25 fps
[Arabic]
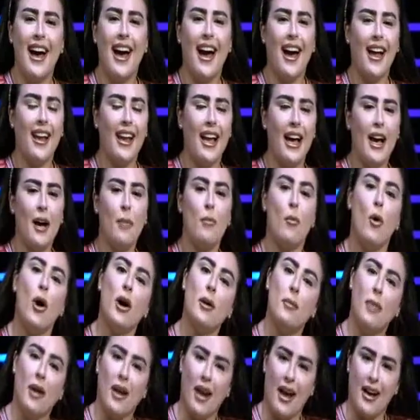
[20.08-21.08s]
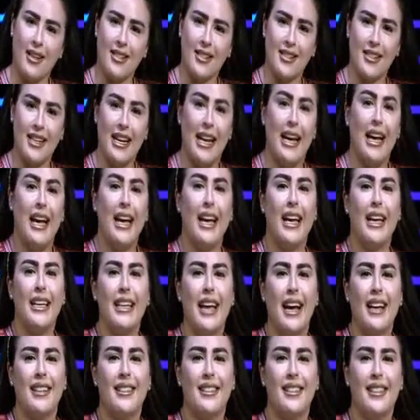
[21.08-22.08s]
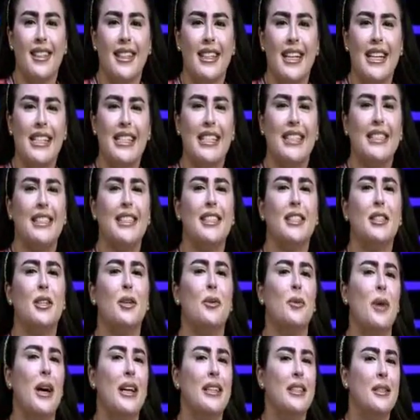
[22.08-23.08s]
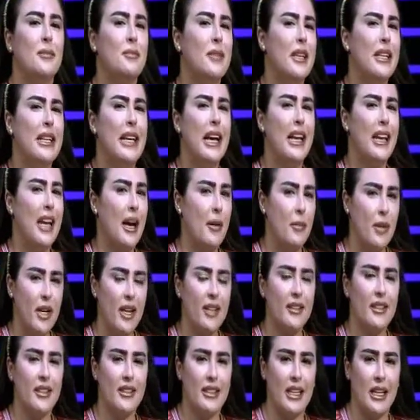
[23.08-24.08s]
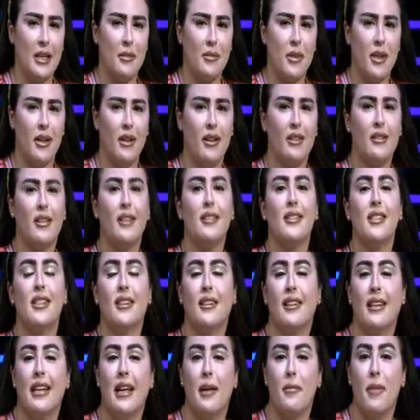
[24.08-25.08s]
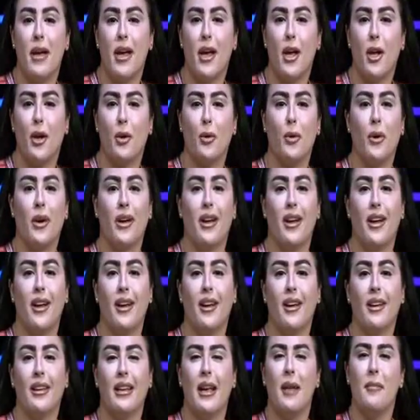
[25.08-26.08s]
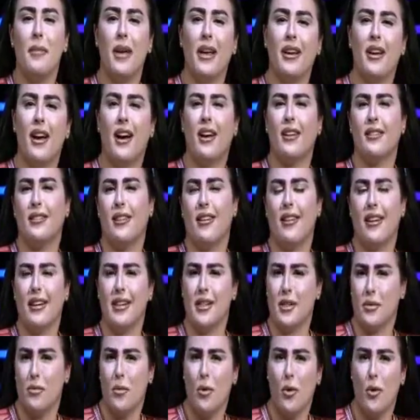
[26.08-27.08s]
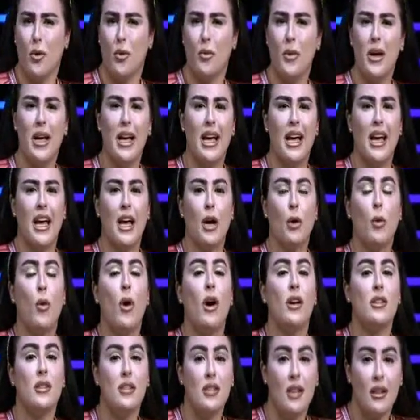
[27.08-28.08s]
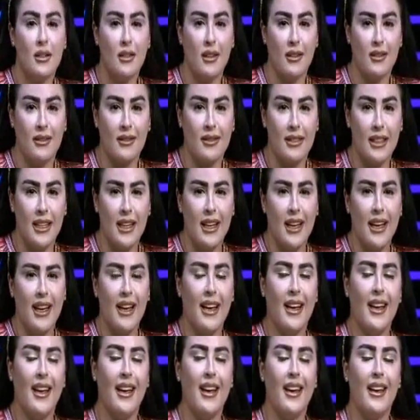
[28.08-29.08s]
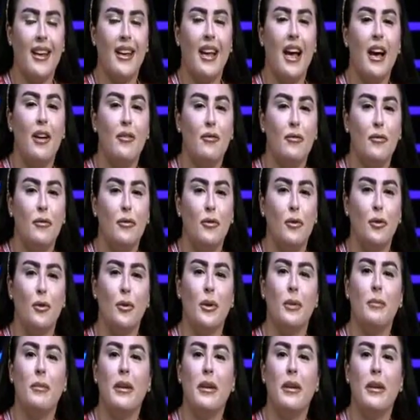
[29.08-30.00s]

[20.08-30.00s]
حلقه مواكبه العصر يعني ناس كتير دلوقتي بتلجا لعمليات التجميل لتنسيق الجمال وكمان اعضاء جسمهم وخاصه آه، الانف